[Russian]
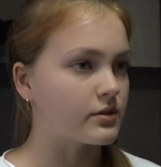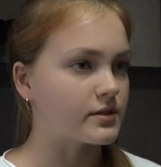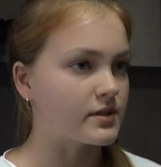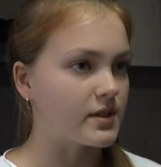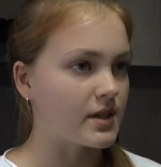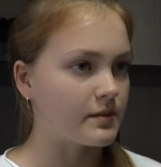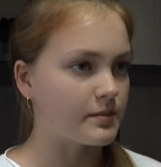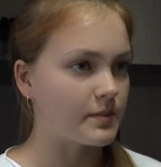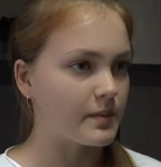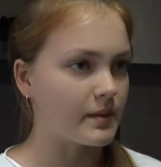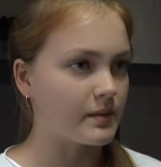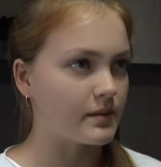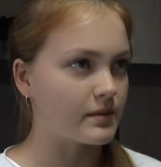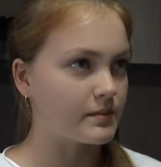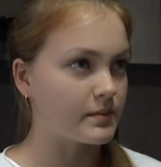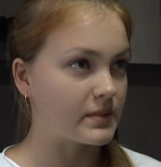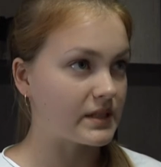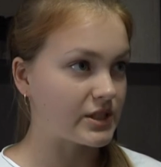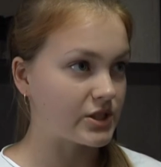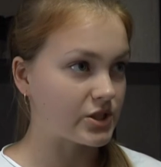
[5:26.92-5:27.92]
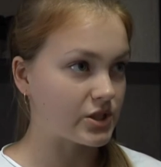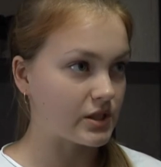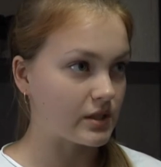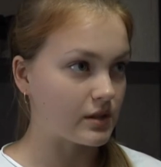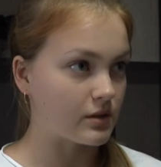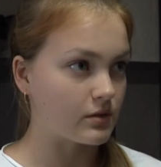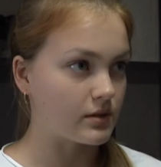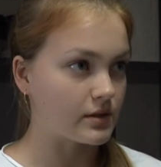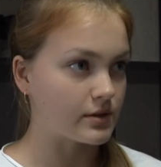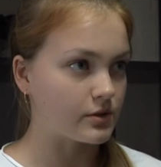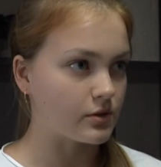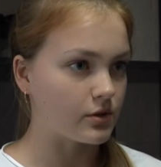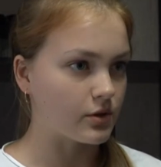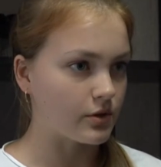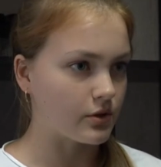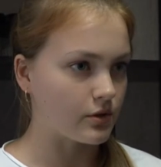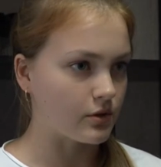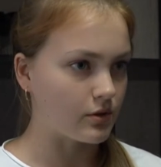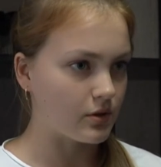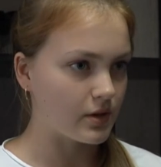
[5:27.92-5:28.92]
узнать поближе
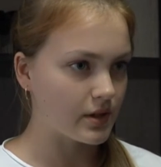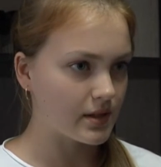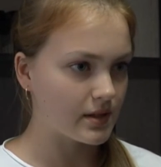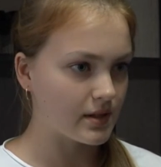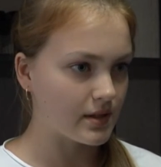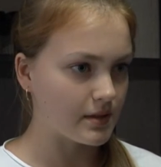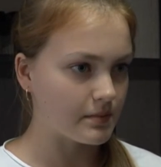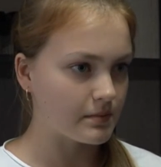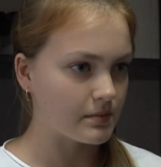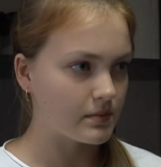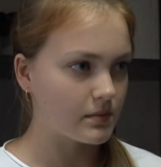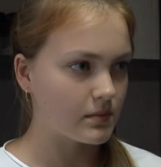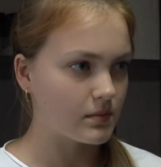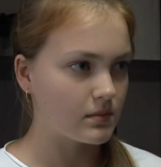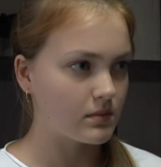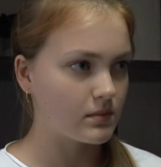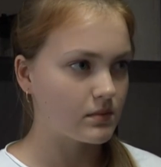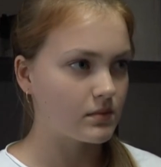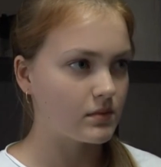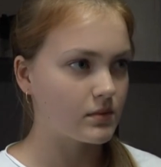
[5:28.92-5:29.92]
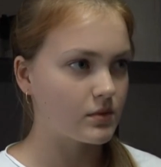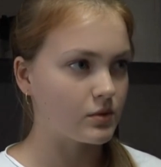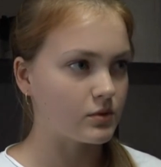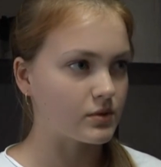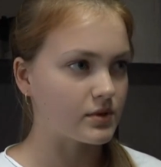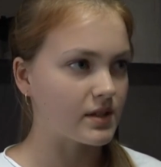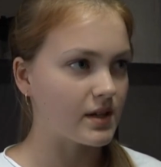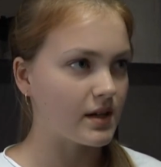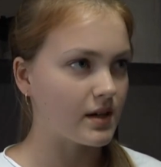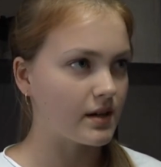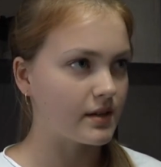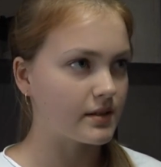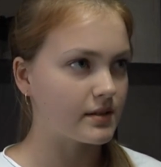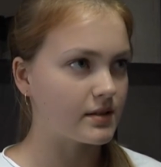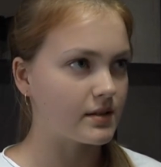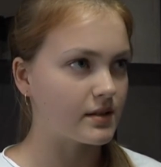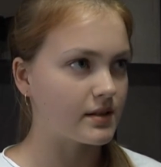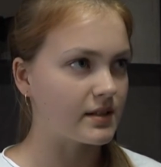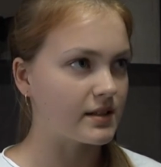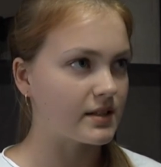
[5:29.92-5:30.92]
историю города, узнать
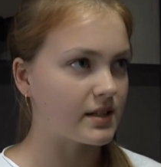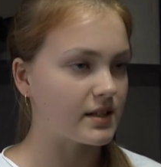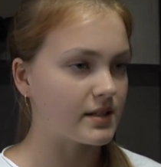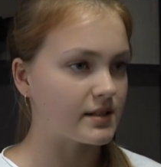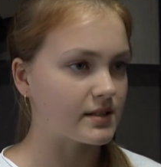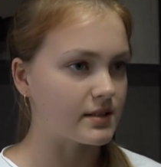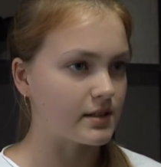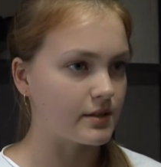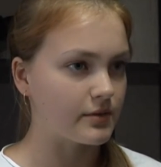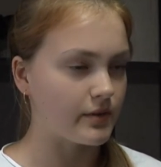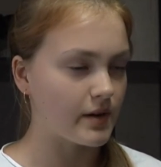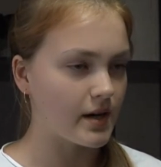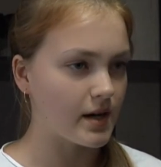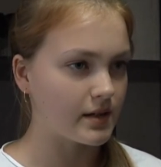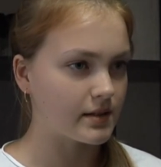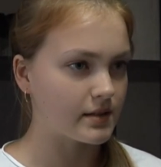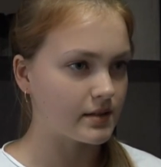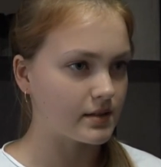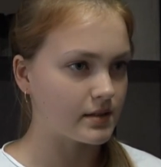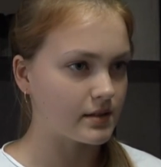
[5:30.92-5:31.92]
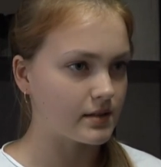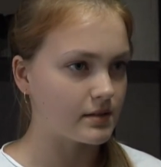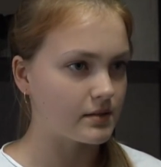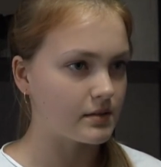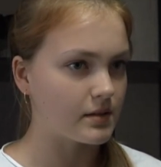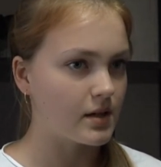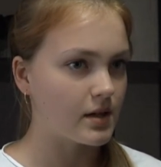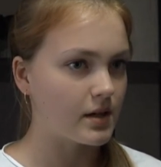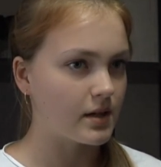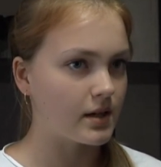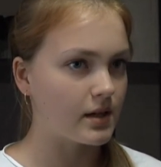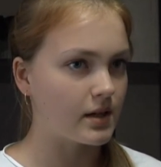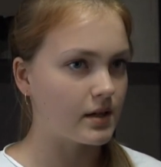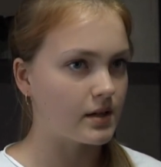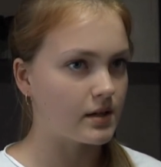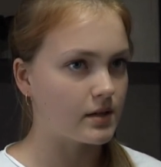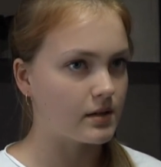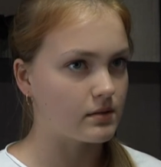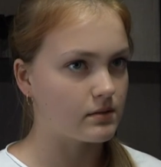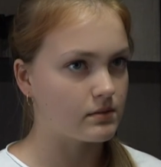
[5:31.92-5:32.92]
интересные факты
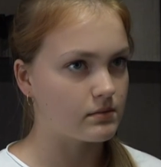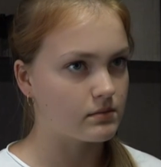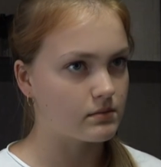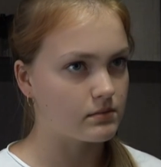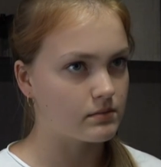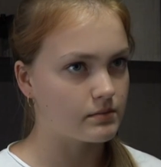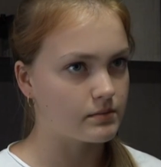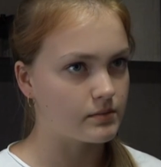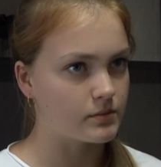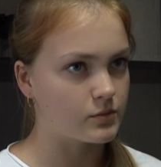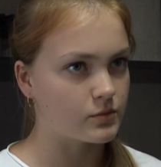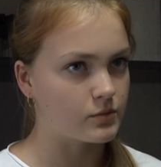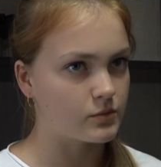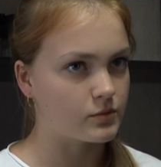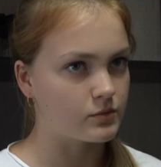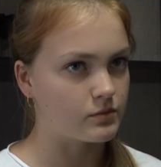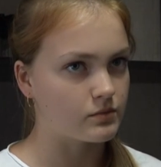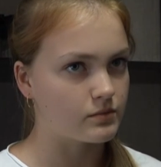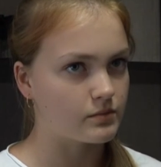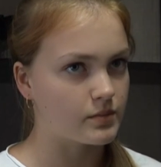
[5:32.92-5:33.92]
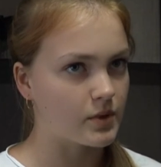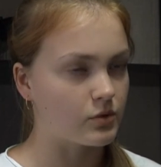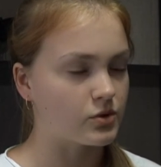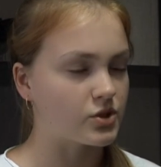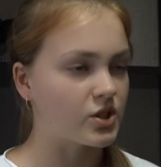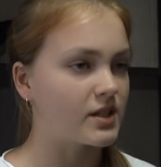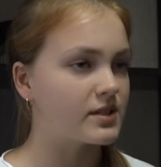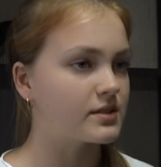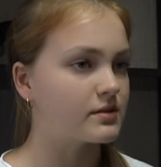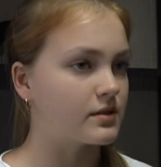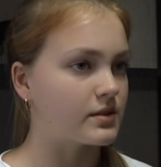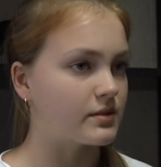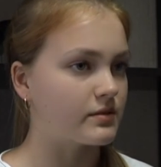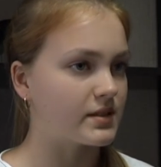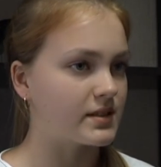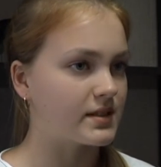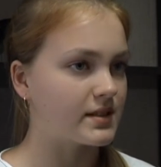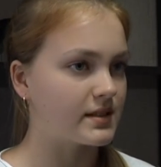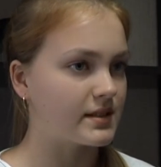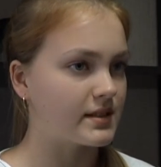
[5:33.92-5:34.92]
и поучаствовать в
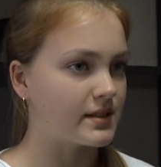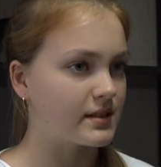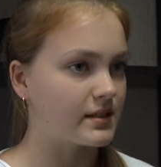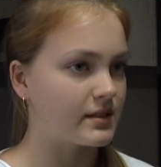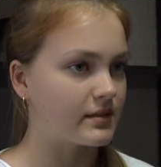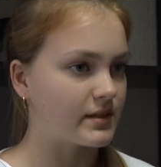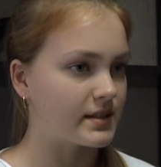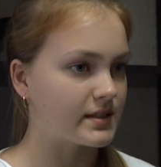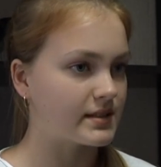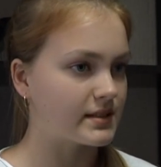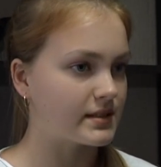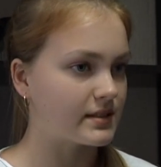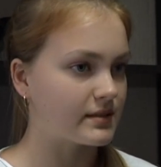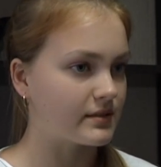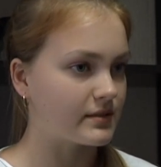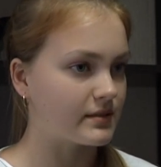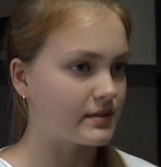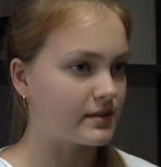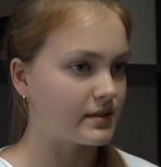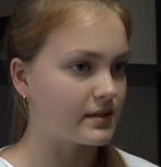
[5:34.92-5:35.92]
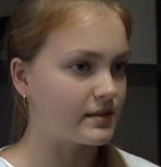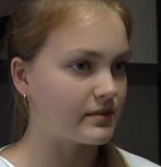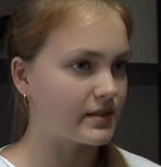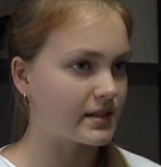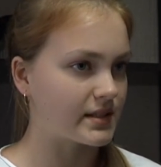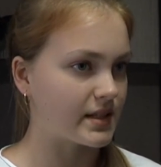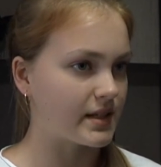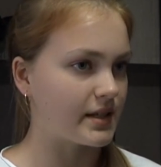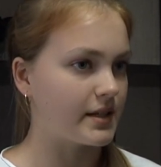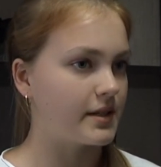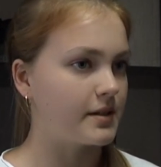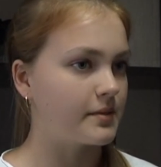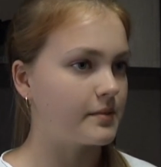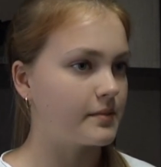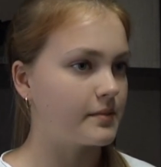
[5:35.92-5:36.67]
этой квест-викторине.